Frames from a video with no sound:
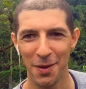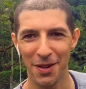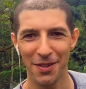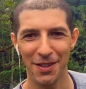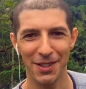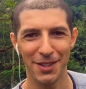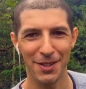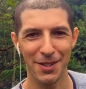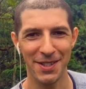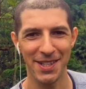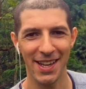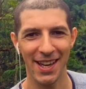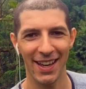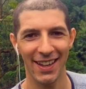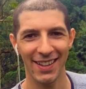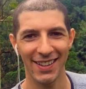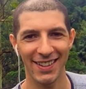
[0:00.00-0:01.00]
Привет,
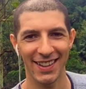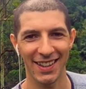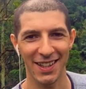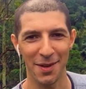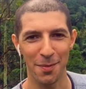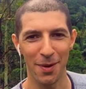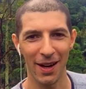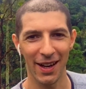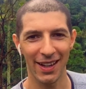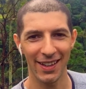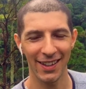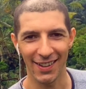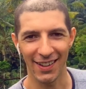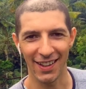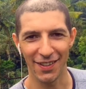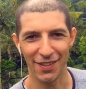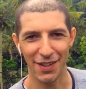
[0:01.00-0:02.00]
друзья! Я на Бали,
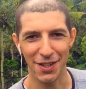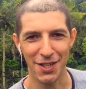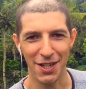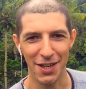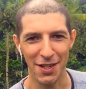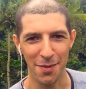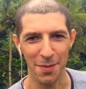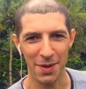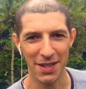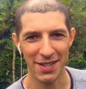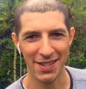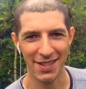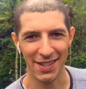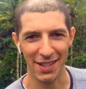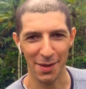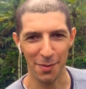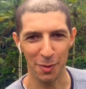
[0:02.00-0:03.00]
и в течение
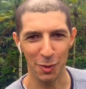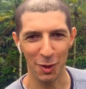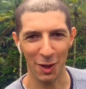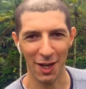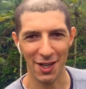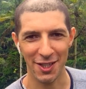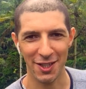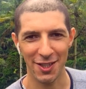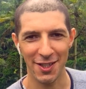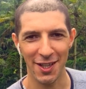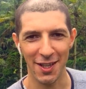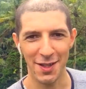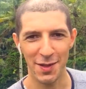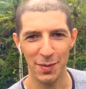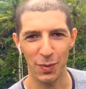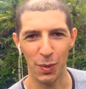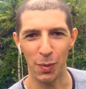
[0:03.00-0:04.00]
месяца я буду каждый
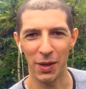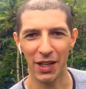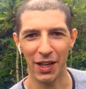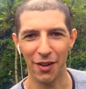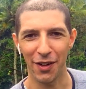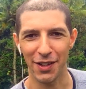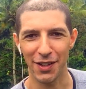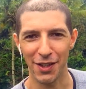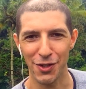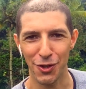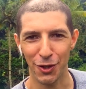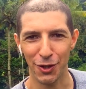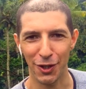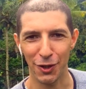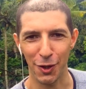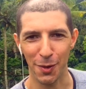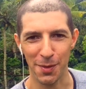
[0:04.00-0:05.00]
день публиковать
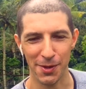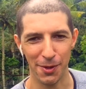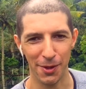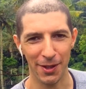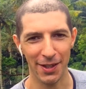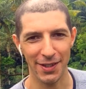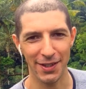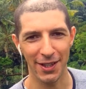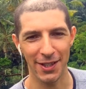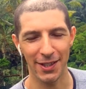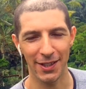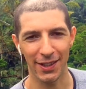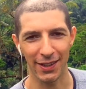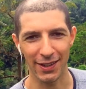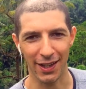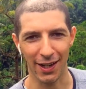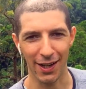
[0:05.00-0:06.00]
отчет о том, сколько денег
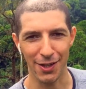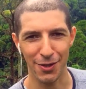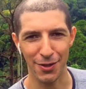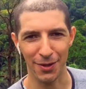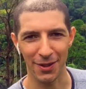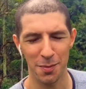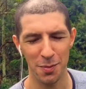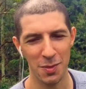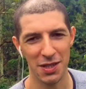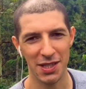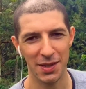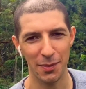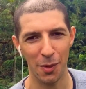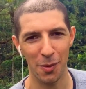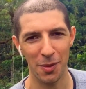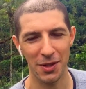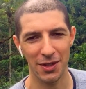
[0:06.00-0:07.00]
я трачу. Мне
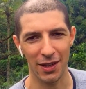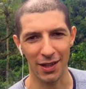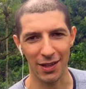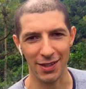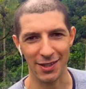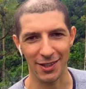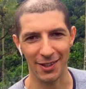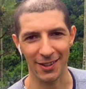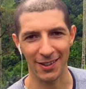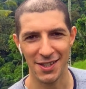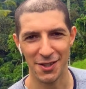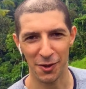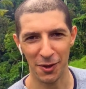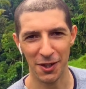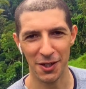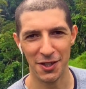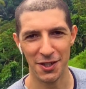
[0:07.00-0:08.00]
самому интересно,
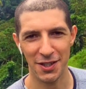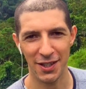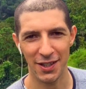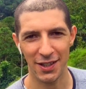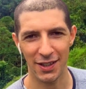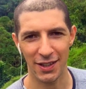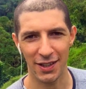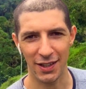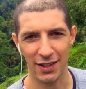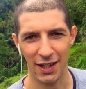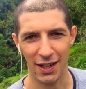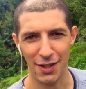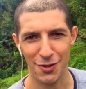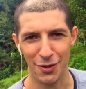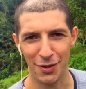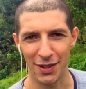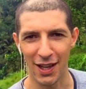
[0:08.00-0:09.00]
сколько же денег я
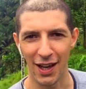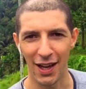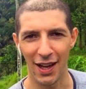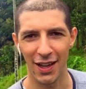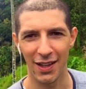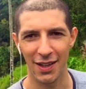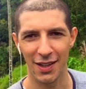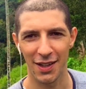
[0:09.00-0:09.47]
трачу на